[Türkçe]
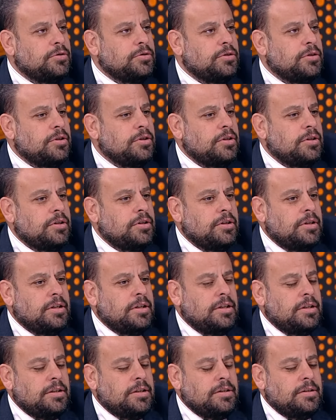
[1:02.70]
Hı hı.
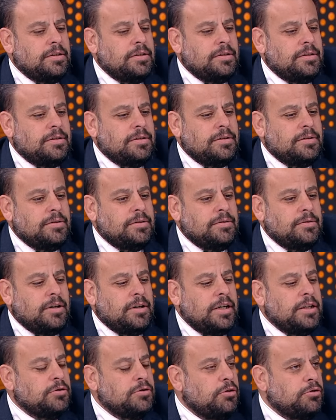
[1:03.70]
E,
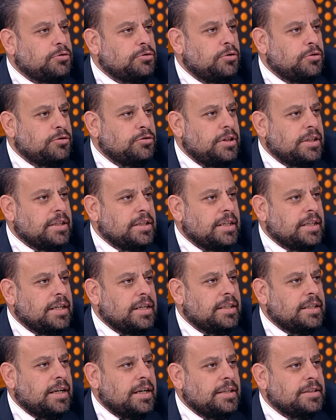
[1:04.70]
hayırlı olsun öncelikle
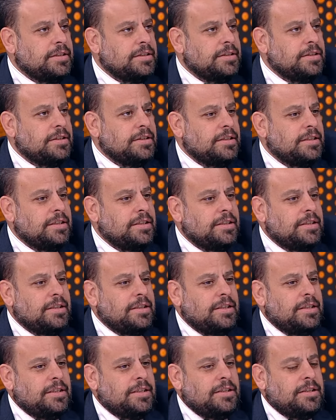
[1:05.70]
Teşekkür kararın. Teşekkür ediyorum.
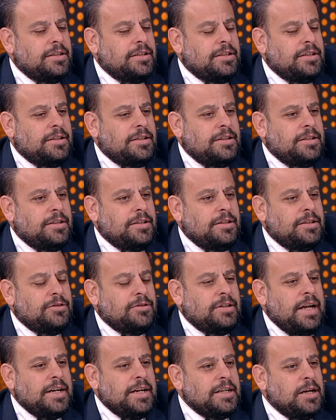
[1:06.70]

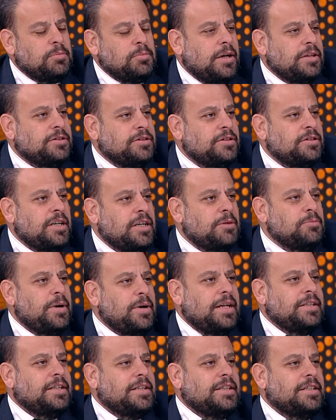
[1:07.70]
E, nereden başlayacağım
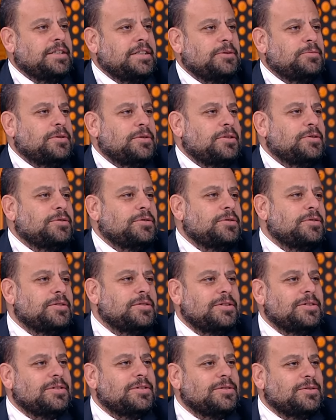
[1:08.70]
ben de arada bir e,
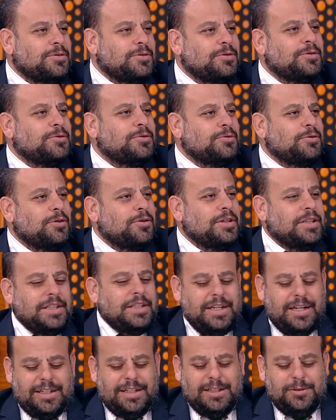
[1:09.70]

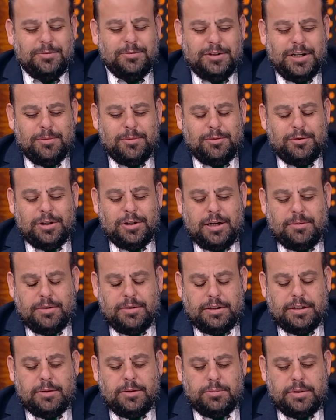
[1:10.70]
zorlanarak yapacağım evet,
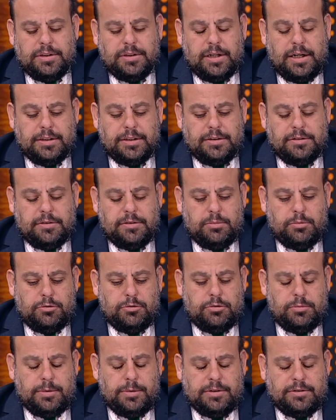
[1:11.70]
programlardan aynen. bir tanesi bu
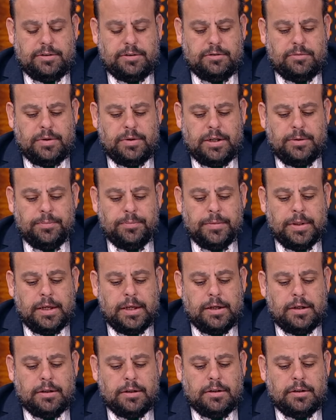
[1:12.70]
şüphesiz ve
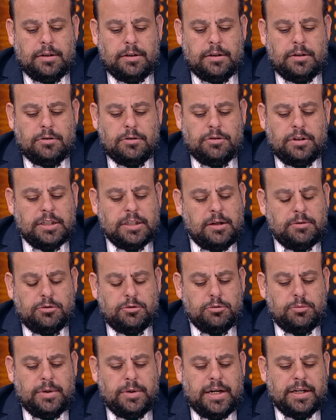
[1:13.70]
e, Caner
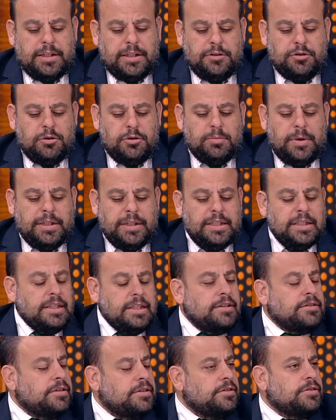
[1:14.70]
şunu merak ediyorum ben ilk
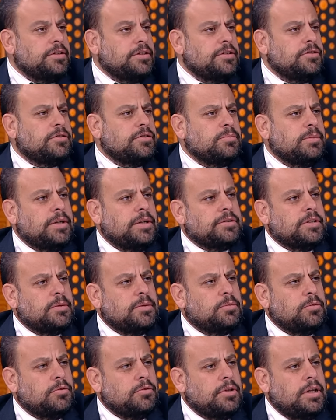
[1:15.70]
kez nasıl tanıştın
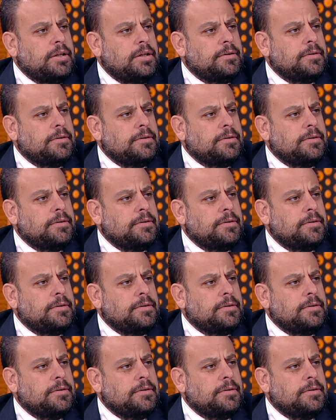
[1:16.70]
basketbolla?